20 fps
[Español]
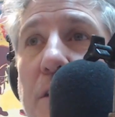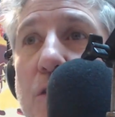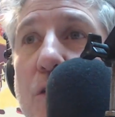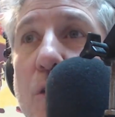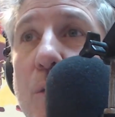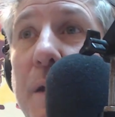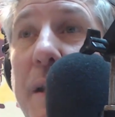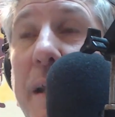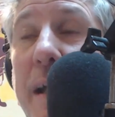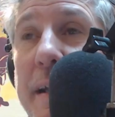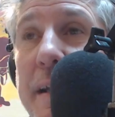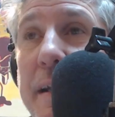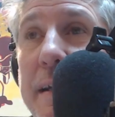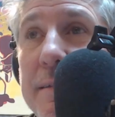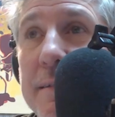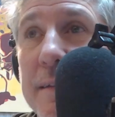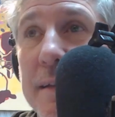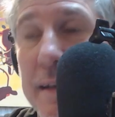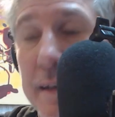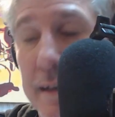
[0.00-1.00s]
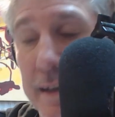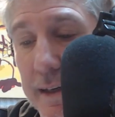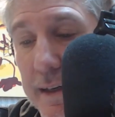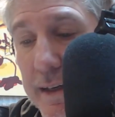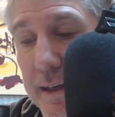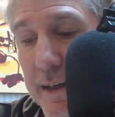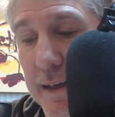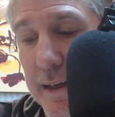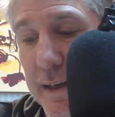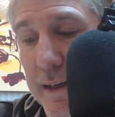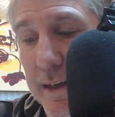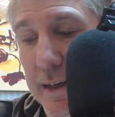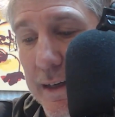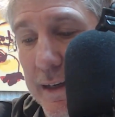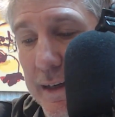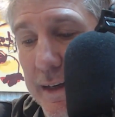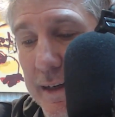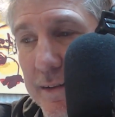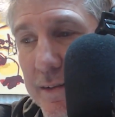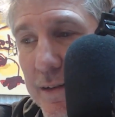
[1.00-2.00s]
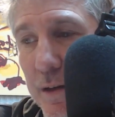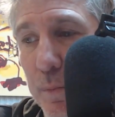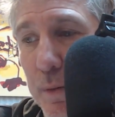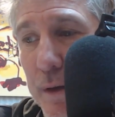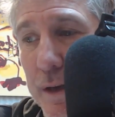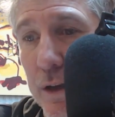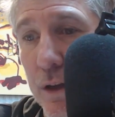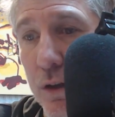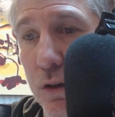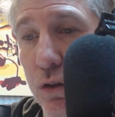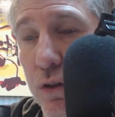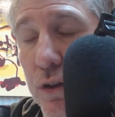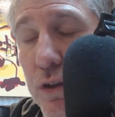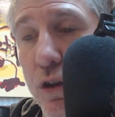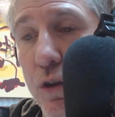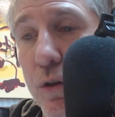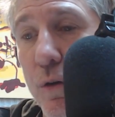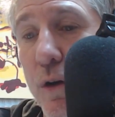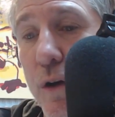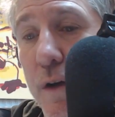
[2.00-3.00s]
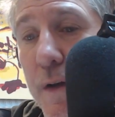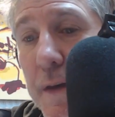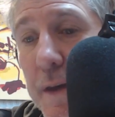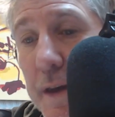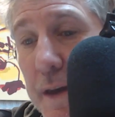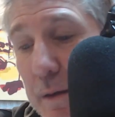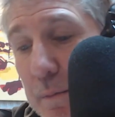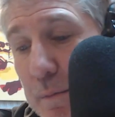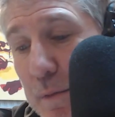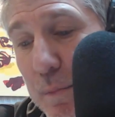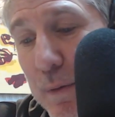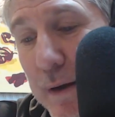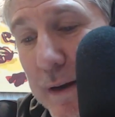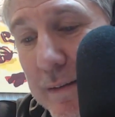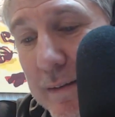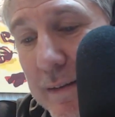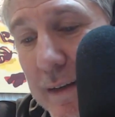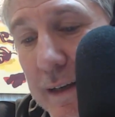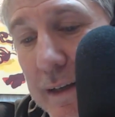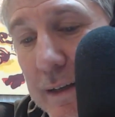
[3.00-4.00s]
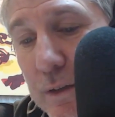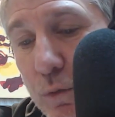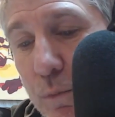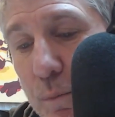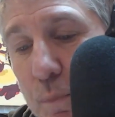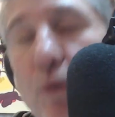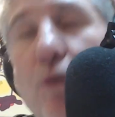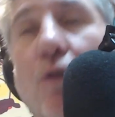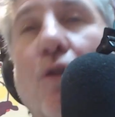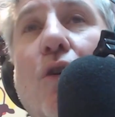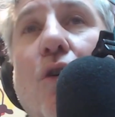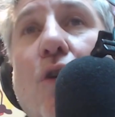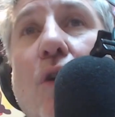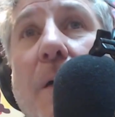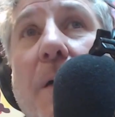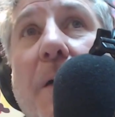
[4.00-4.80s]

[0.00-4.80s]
soberanas eh, en ese periodo. Esto me parece que es un poco